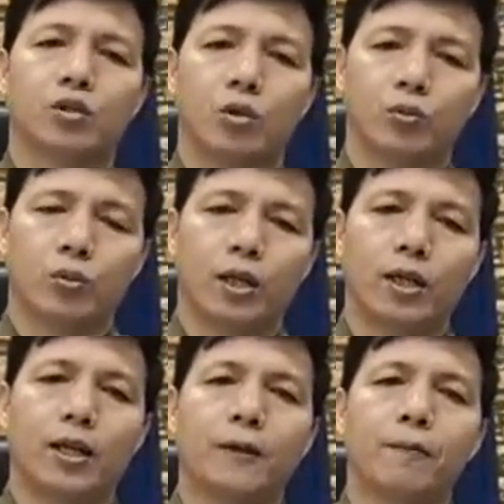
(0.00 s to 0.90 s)
का शॉप
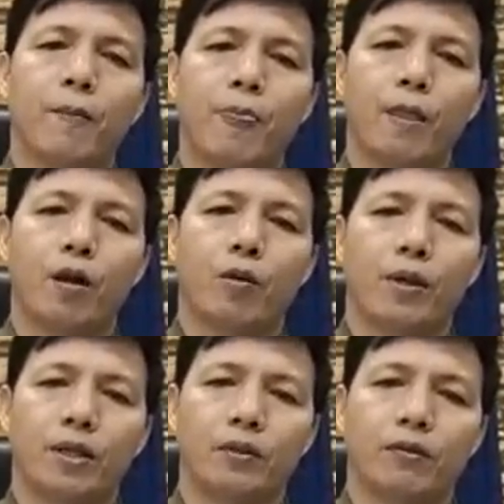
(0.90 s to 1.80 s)
खुलेंगे
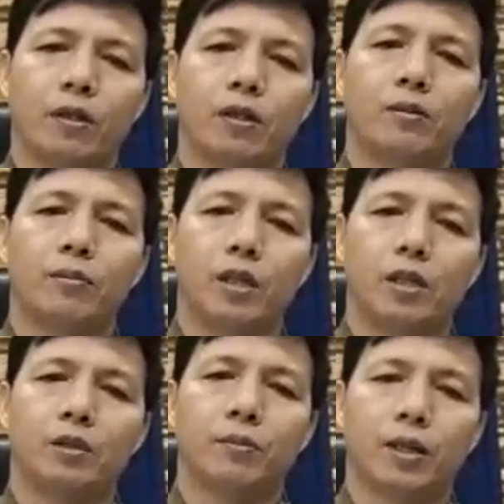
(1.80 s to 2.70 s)
और वेजिटेबल
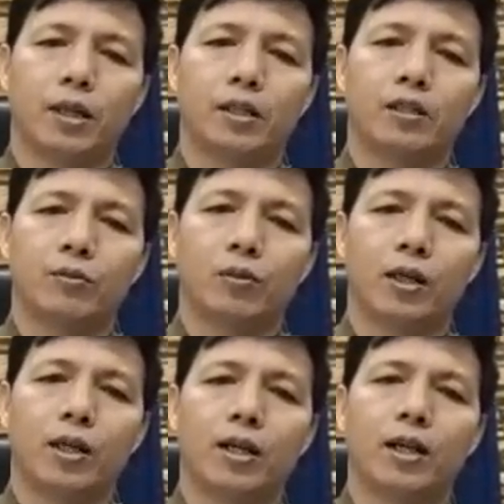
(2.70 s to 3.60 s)
मीट मार्केट ये सब
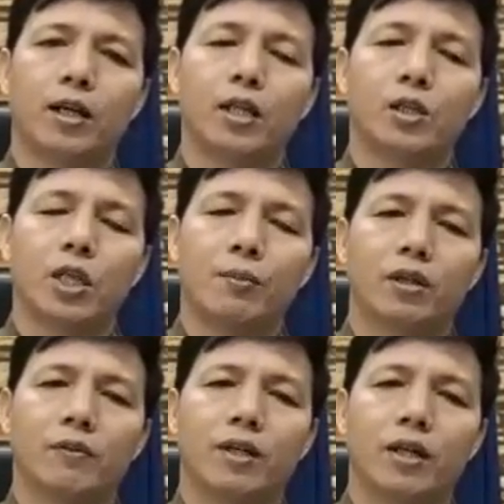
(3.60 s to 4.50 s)
खुलेंगे लेकिन इसका
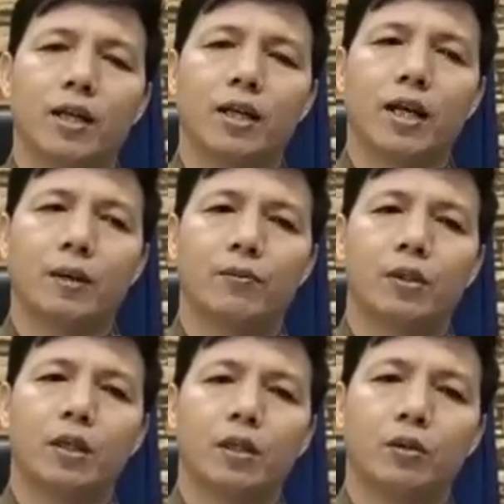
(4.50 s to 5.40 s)
मतलब ये नहीं कि
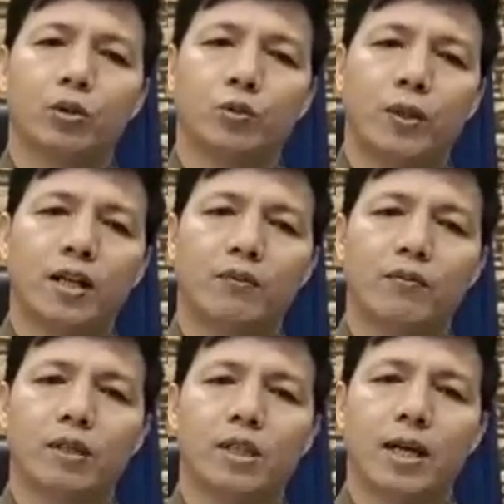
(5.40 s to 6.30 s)
आप उस बहाने
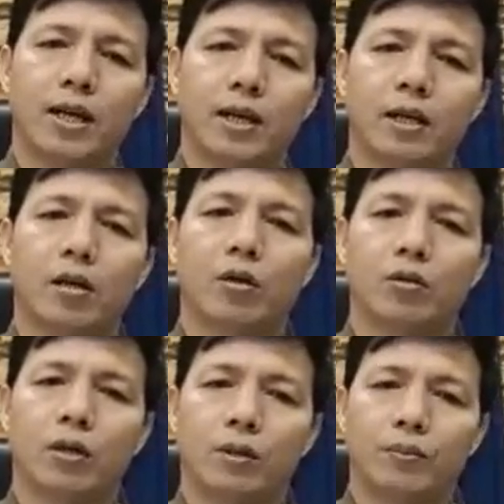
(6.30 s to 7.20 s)
में जाए
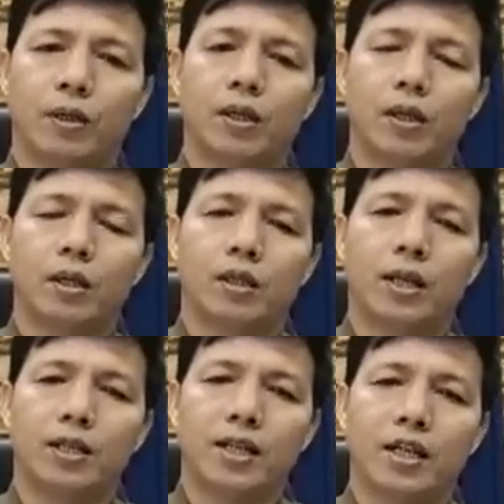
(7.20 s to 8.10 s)
और वहाँ पे
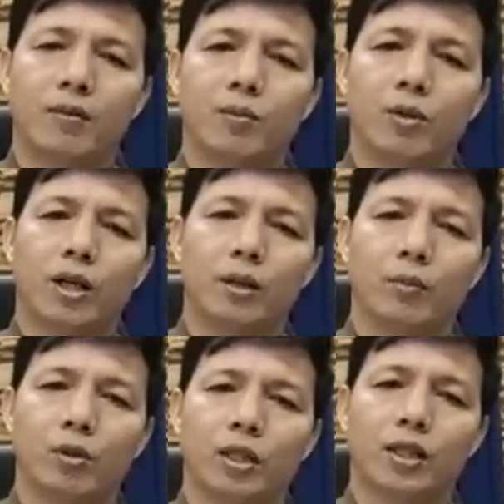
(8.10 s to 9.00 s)
नहीं जाके भी
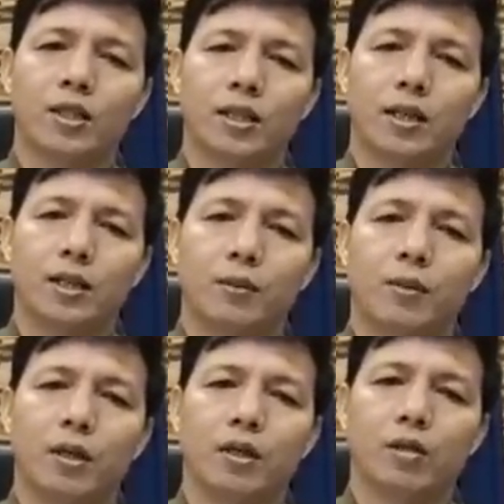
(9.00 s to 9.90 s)
बोलें बोलना नहीं चाहिए
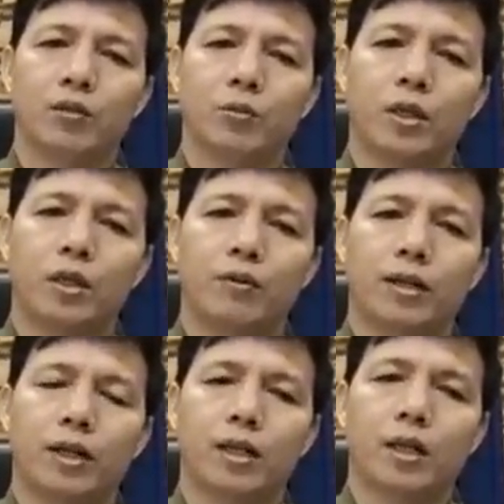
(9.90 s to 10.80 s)
कि मैं
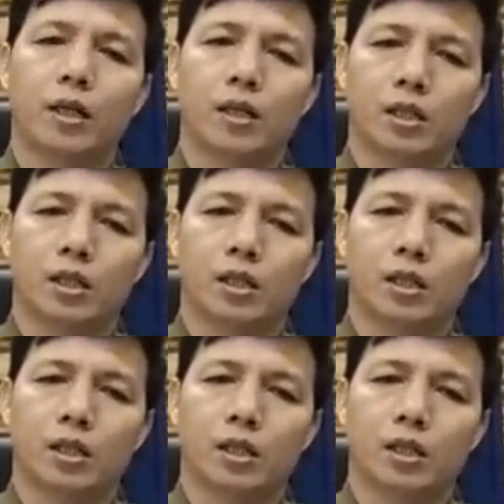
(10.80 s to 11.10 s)
इसमें मेरा